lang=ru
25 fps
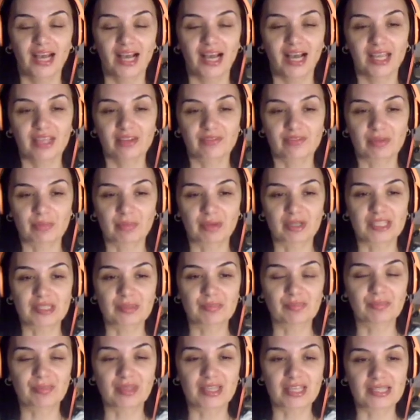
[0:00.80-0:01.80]
Hi, everybody!
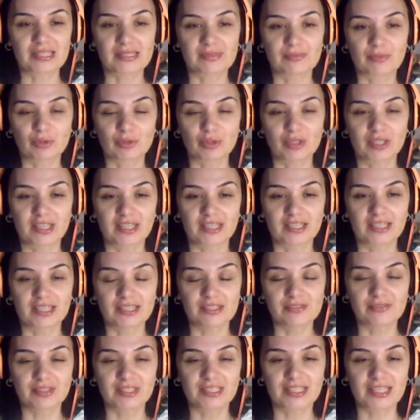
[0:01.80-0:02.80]
Меня зовут Ольга
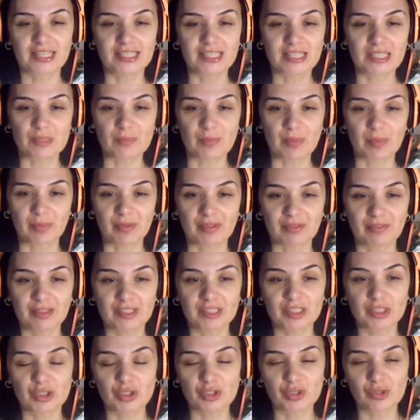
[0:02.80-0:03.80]
Игнатьева, я один из
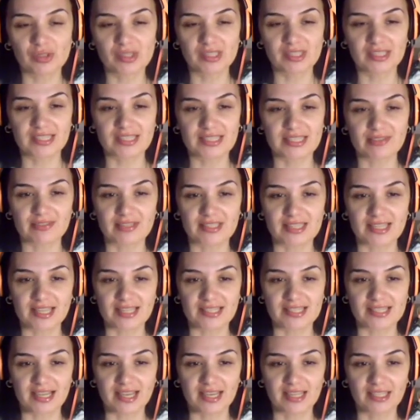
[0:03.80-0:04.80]
преподавателей школы английского
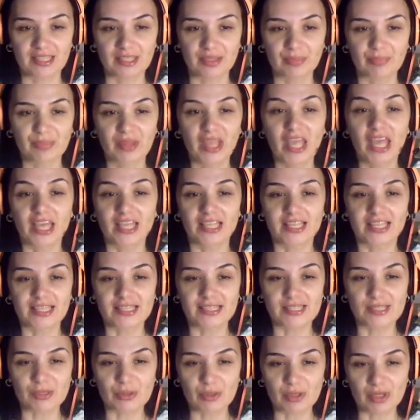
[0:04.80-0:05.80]
языка Skyeng.
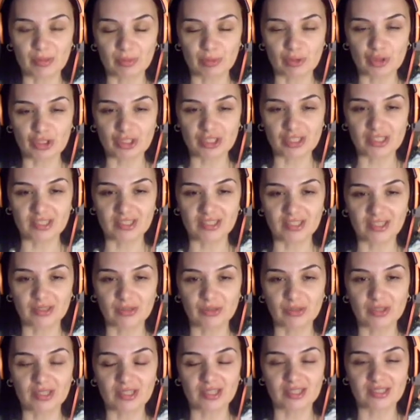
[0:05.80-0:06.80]
Есть история об учителе,
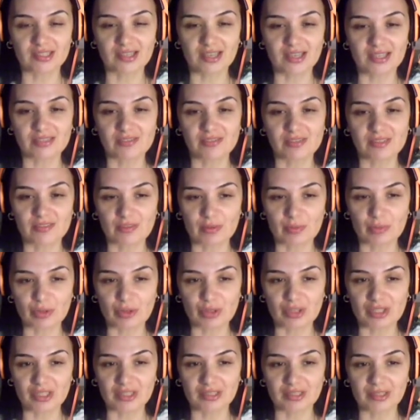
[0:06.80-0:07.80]
который рассказывал своим
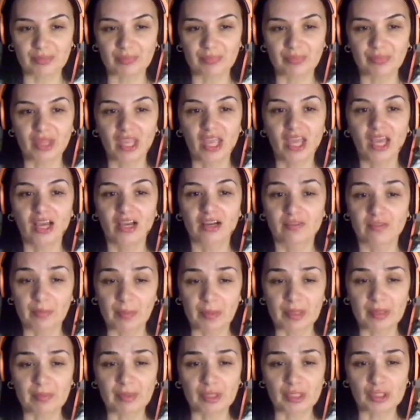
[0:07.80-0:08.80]
студентам. Вы
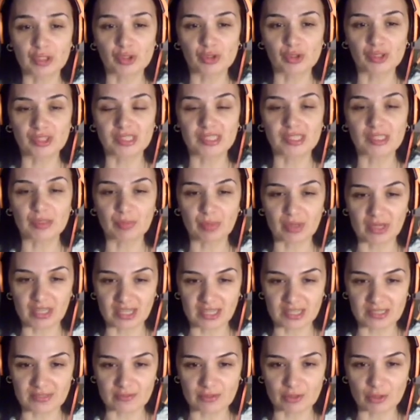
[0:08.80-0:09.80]
понимаете, что делаете
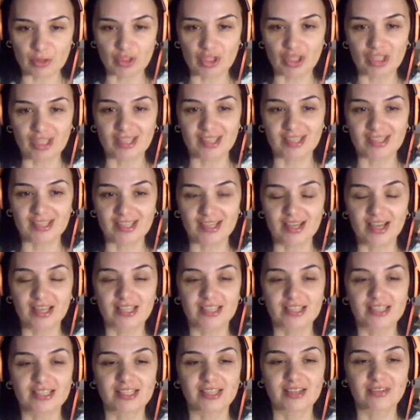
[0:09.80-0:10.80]
прогресс в изучении языка,
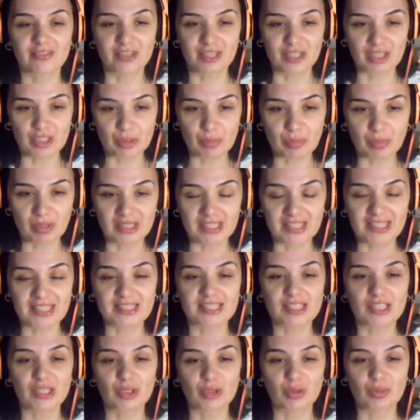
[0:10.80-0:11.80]
если говорите
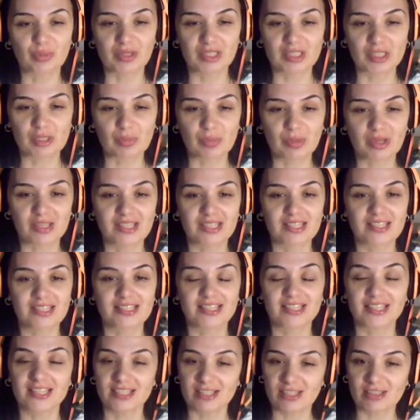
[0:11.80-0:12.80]
по-английски, думаете
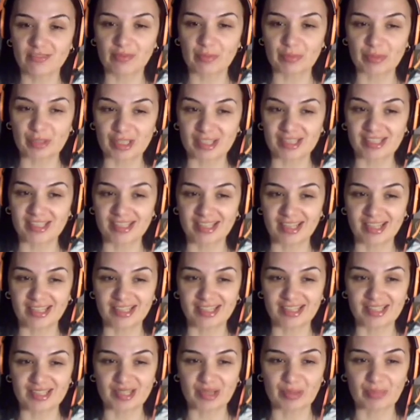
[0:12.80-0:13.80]
по-английски и сны вам снятся на
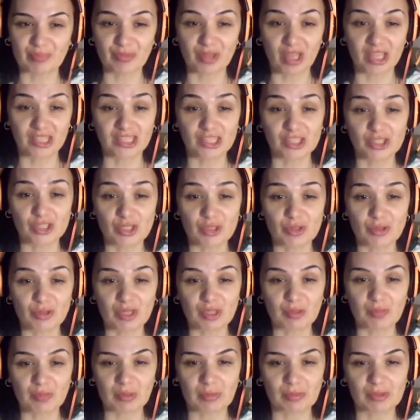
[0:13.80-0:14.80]
английском. Однажды
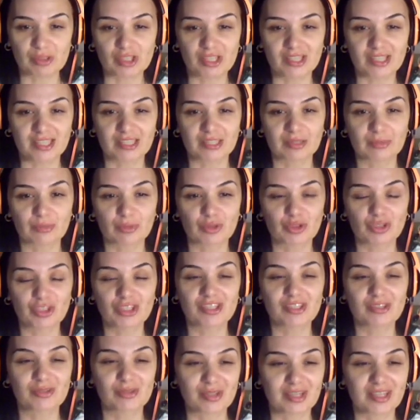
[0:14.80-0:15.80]
студент прибежал к этому
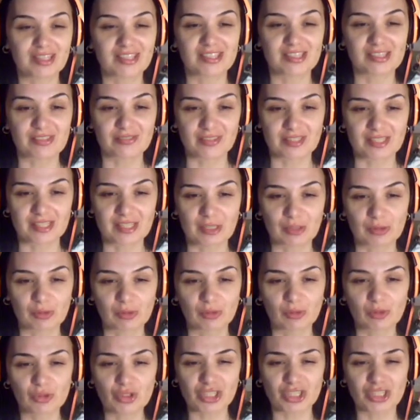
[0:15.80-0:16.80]
учителю и радостно воскликнул.
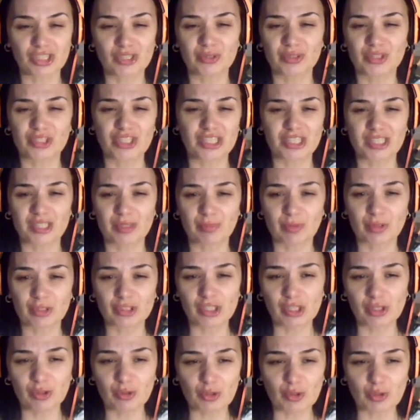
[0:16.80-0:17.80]
Учитель, учитель,
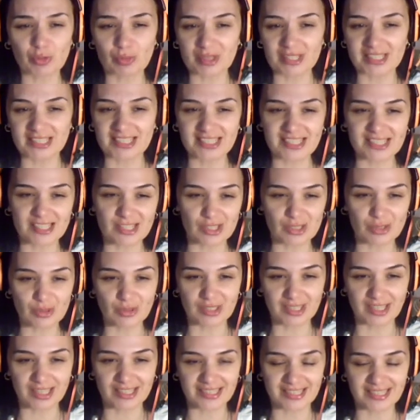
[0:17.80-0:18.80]
прошлой ночью мне снился сон
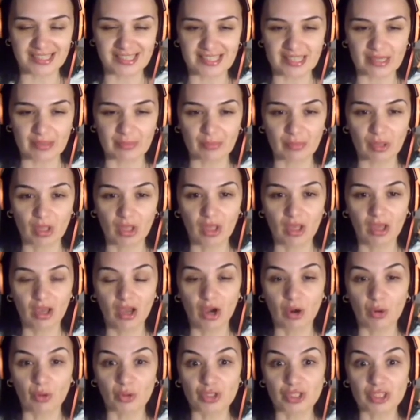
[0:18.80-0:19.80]
на английском.
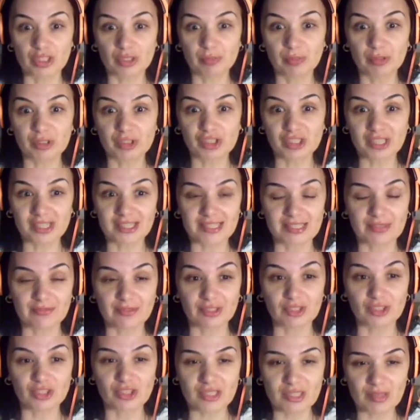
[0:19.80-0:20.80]
Учитель был счастлив,
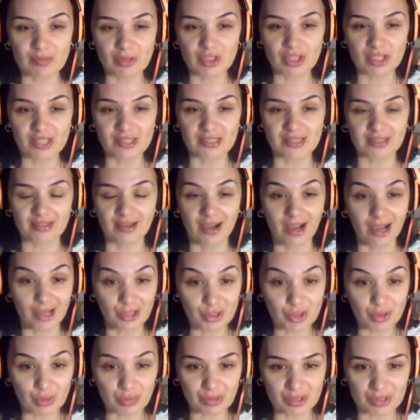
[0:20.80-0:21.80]
это же замечательно. А о
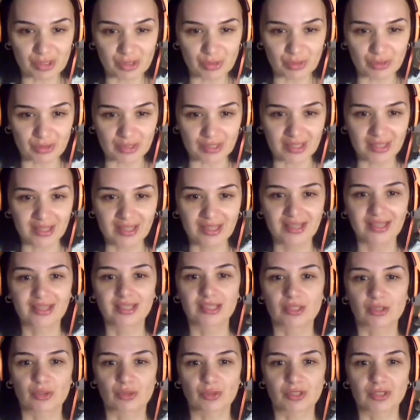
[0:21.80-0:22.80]
чем был сон?
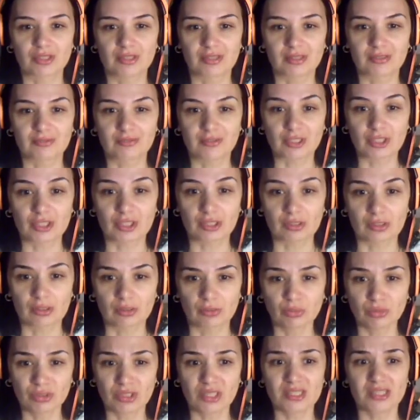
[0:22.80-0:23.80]
Студент ответил,
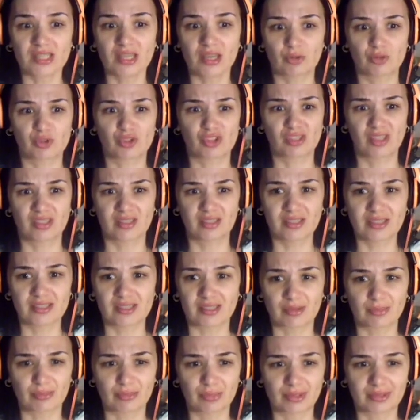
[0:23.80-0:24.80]
ну не знаю, он же на
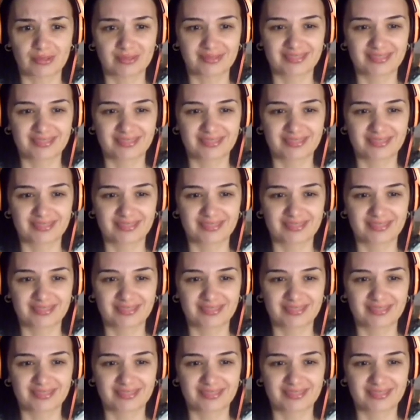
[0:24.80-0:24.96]
английском был.